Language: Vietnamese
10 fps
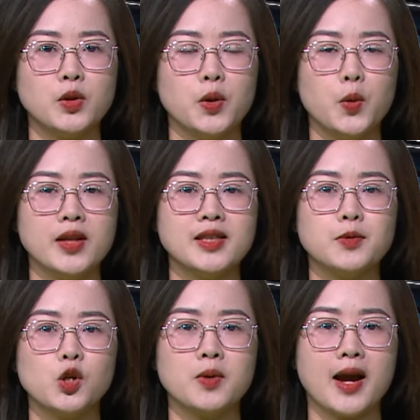Thủy Nguyên tập
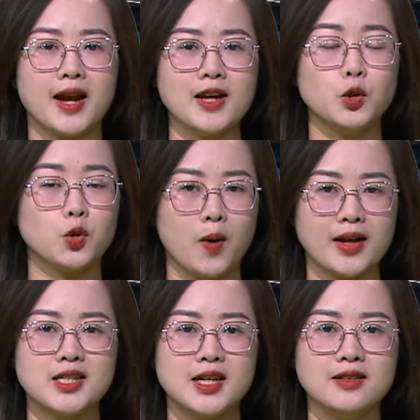trung cải cách thủ tục hành
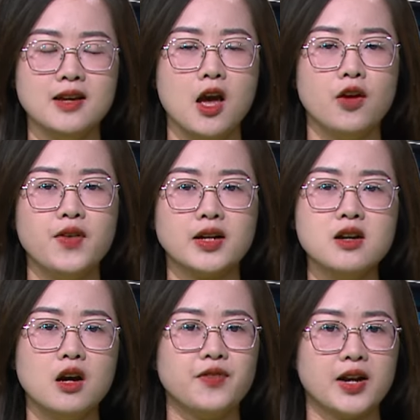chính, việc đưa
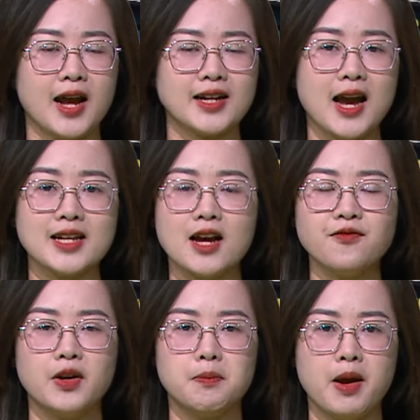vận hành khai thác
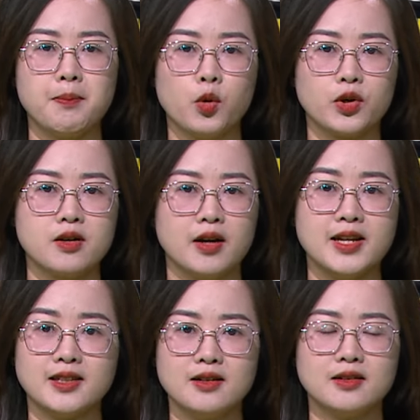phần mềm một cửa điện
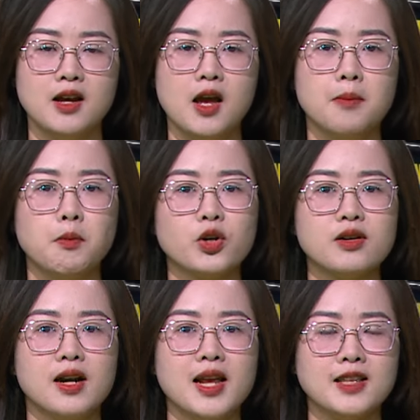tử, một cửa
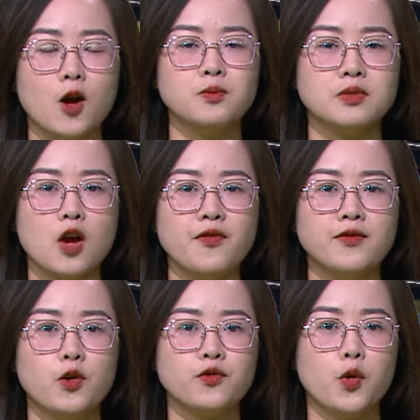liên thông góp phần
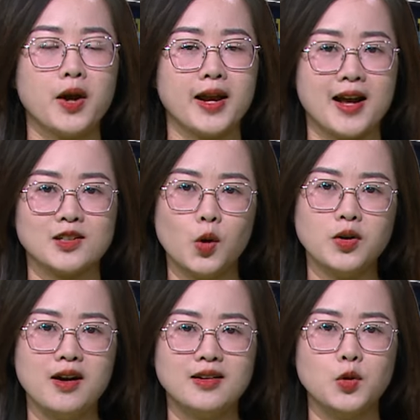phục vụ ngày càng tốt
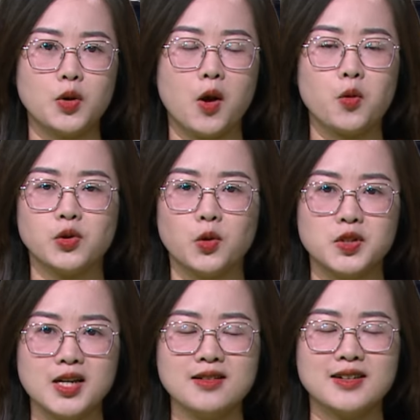hơn nhu cầu của tổ
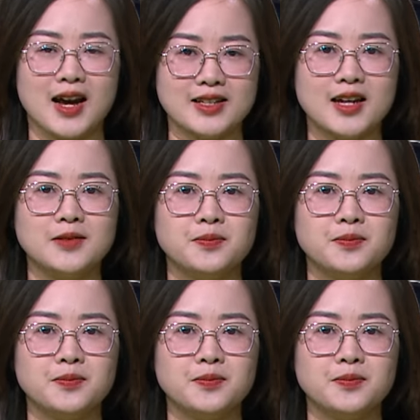chức, cá nhân.